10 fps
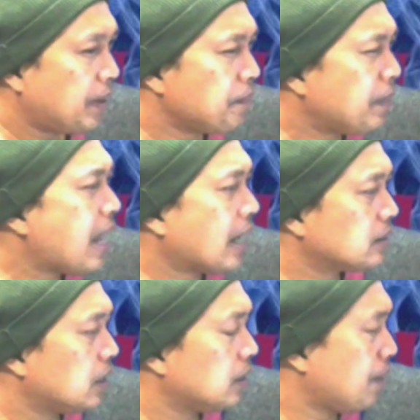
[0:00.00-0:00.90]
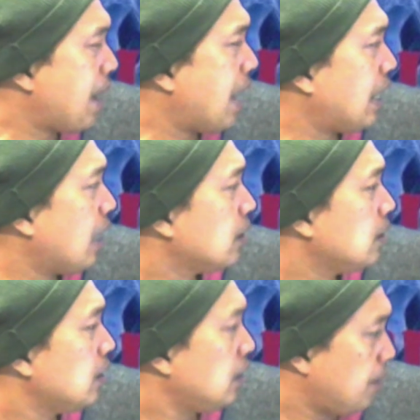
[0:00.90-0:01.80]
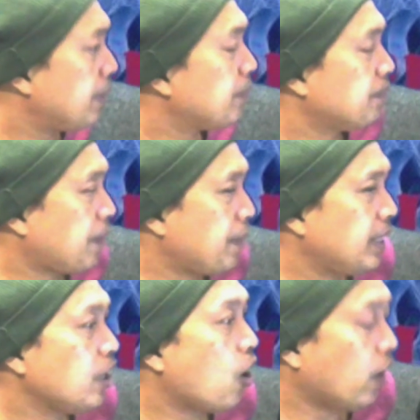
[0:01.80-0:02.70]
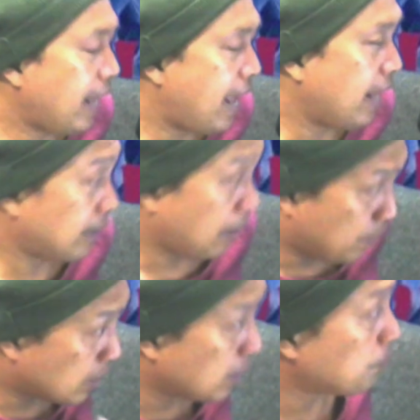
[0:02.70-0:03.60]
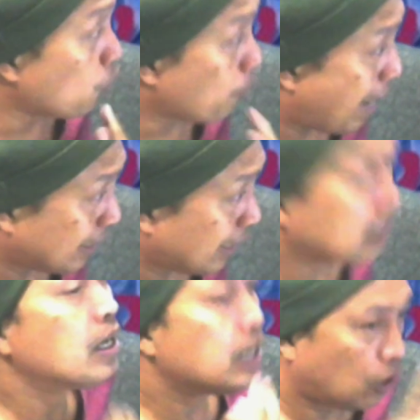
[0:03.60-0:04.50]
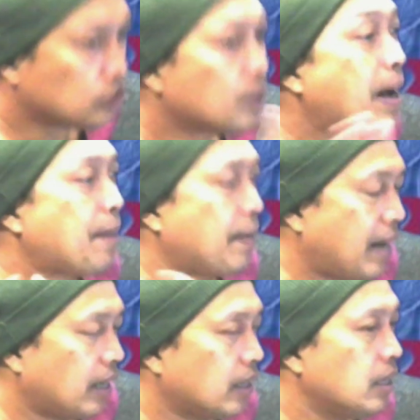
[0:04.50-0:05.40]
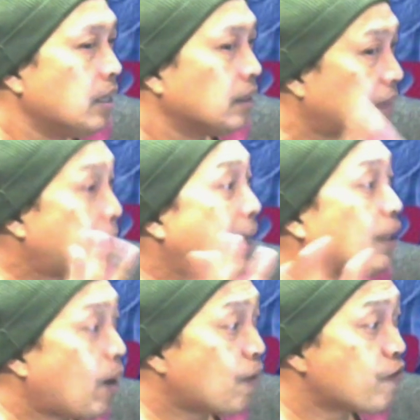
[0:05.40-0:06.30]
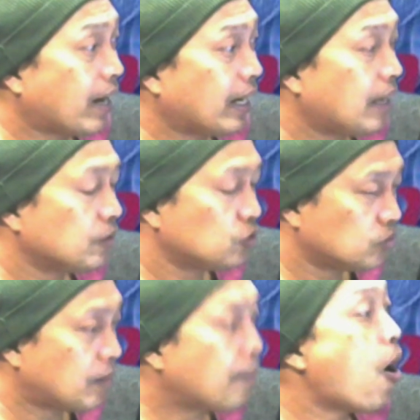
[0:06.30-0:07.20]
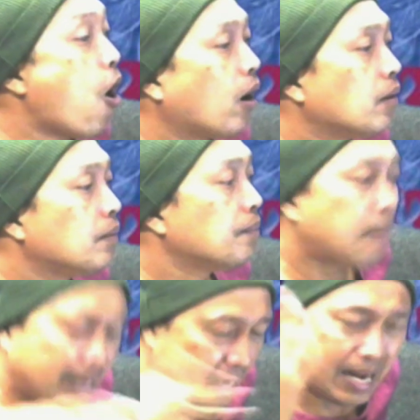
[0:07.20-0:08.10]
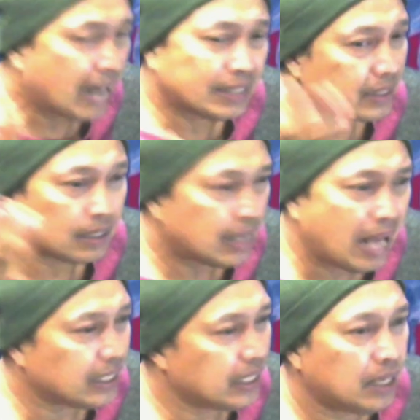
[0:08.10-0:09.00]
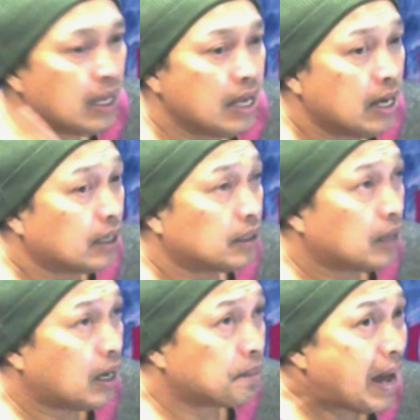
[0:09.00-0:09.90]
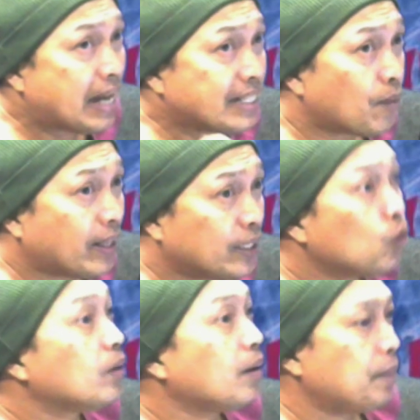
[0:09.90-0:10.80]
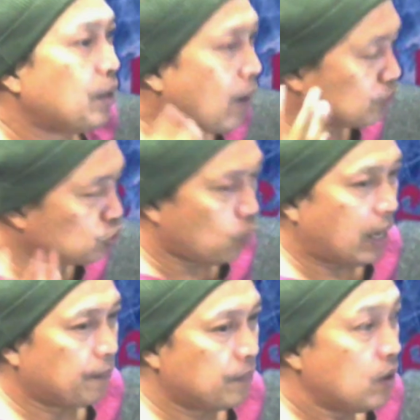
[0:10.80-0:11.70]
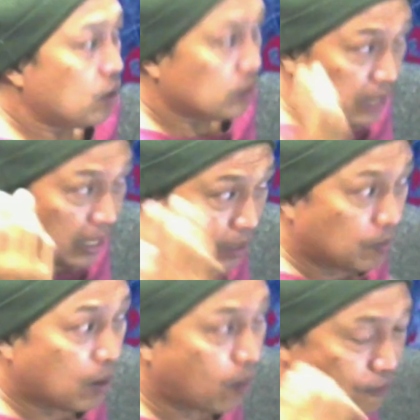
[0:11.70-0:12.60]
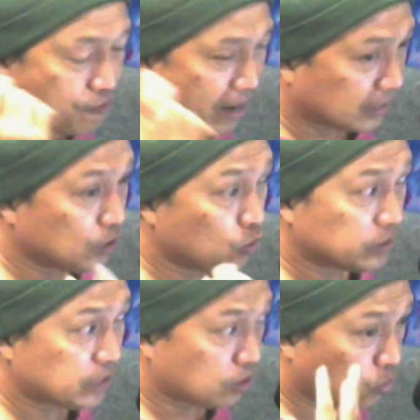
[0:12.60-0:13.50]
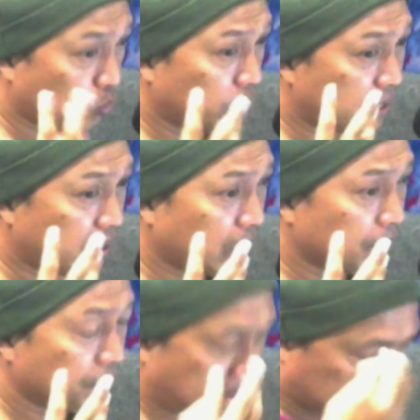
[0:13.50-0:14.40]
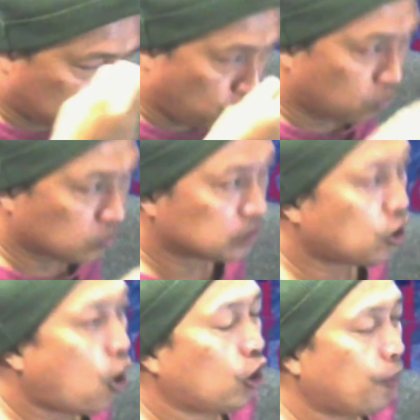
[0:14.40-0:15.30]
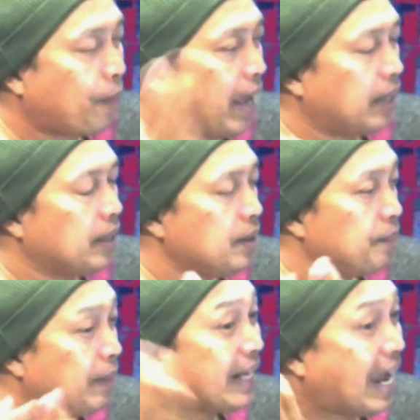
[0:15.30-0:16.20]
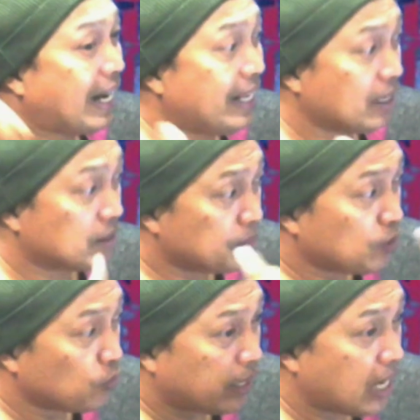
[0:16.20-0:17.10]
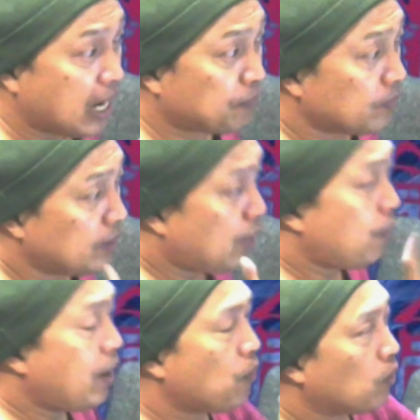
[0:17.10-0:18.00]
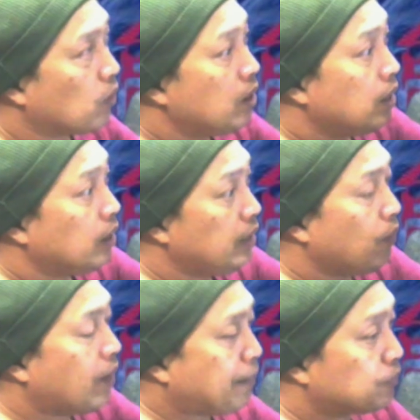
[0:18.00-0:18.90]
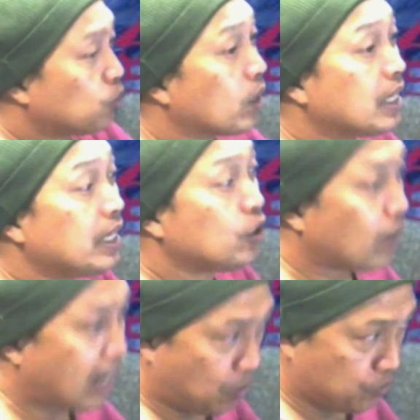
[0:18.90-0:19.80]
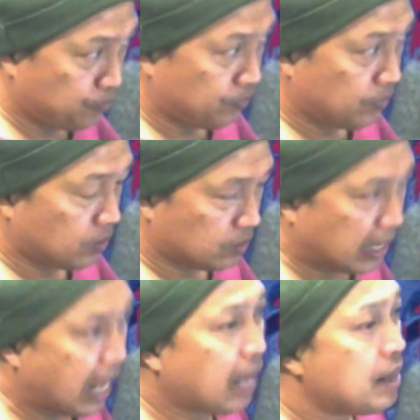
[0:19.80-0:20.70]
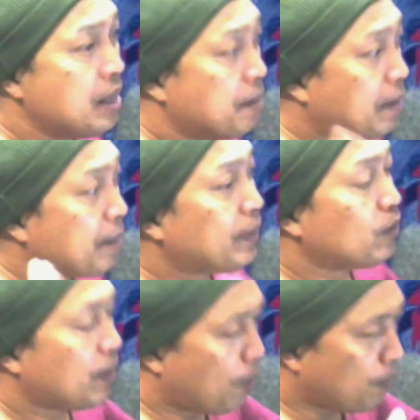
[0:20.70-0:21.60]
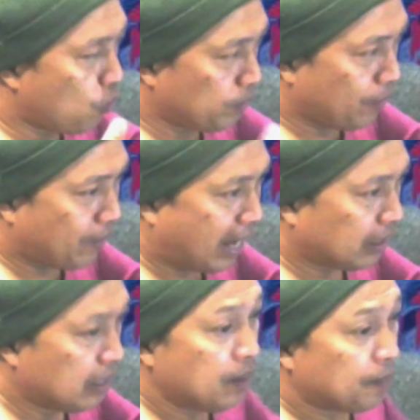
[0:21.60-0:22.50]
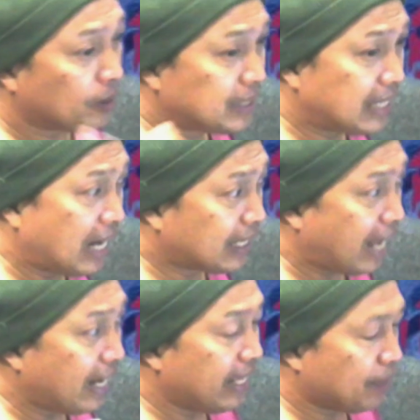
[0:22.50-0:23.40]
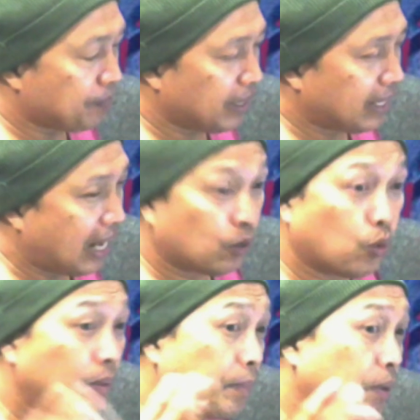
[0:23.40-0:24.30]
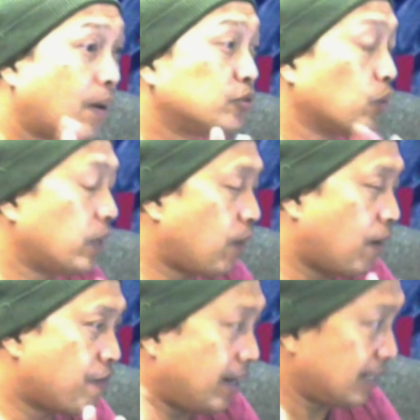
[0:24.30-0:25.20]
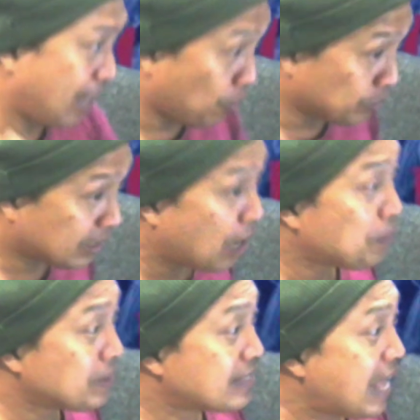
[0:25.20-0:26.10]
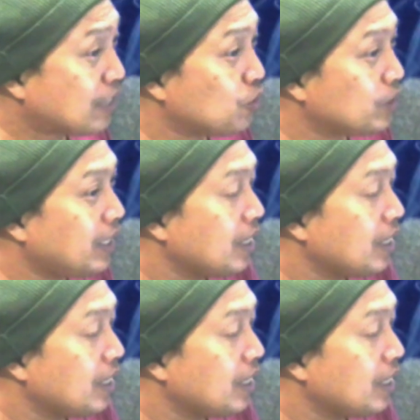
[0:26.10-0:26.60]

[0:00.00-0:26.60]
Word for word: ทไม่อยากเจออย่ามานะและเป็นประเภทที่อ่อนแอ แต่ว่าเคยผูกพันกันเขาจะมาแบบนั้น แต่มาในความฝันฮะมาบอกมาในร่างร่างดีๆ มาในจังหวะที่คุณกำลังมีความสุขอะ่ะอย่าลืมว่าความฝันคือดวงจิตของคุณที่มันถูกถอดออกไป เป็นกายละเอียดซึ่งไปอยู่ในเคิร์ฟเลเวลเดียวกับตัวคลื่นของเขานะฮะมันไปอยู่ในภพภูมิเดียวกัน เพราะฉะนั้นกายละเอียดเหมือนกันคุณแล้วมีความสุขในความฝันเขาจะเข้ามาแทรกช่วงที่